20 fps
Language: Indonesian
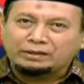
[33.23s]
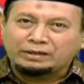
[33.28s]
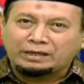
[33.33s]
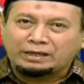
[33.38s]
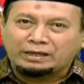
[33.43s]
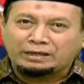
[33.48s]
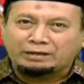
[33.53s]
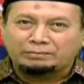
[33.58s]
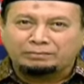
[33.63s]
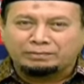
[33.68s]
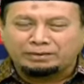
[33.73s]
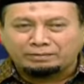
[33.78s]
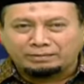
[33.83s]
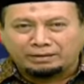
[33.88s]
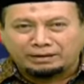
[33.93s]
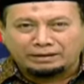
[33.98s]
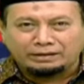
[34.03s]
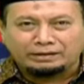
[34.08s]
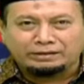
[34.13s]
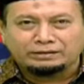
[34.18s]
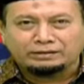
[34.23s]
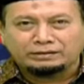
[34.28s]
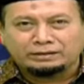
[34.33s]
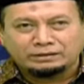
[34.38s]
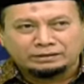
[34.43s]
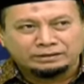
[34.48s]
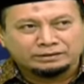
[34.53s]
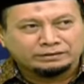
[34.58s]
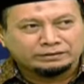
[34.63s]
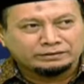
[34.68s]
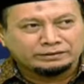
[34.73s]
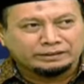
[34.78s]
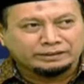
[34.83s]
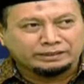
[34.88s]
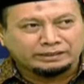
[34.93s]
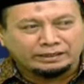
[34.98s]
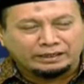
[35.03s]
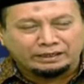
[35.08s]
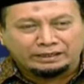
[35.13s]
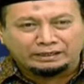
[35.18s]
Nah, memang
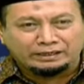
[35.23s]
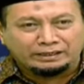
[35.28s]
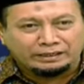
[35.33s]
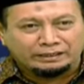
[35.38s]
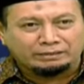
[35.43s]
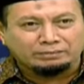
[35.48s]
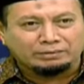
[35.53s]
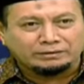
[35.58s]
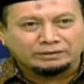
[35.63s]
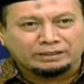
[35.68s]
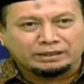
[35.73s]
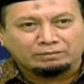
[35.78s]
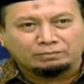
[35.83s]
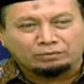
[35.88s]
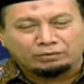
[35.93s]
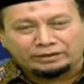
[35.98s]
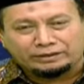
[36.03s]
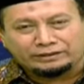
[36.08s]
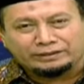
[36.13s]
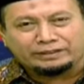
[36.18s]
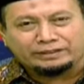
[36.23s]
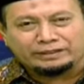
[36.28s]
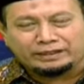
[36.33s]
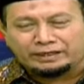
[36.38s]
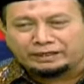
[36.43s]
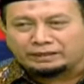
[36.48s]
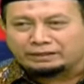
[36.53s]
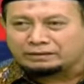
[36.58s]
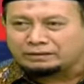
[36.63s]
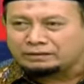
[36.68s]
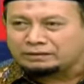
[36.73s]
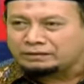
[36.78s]
saya kira ini masalah politik ya.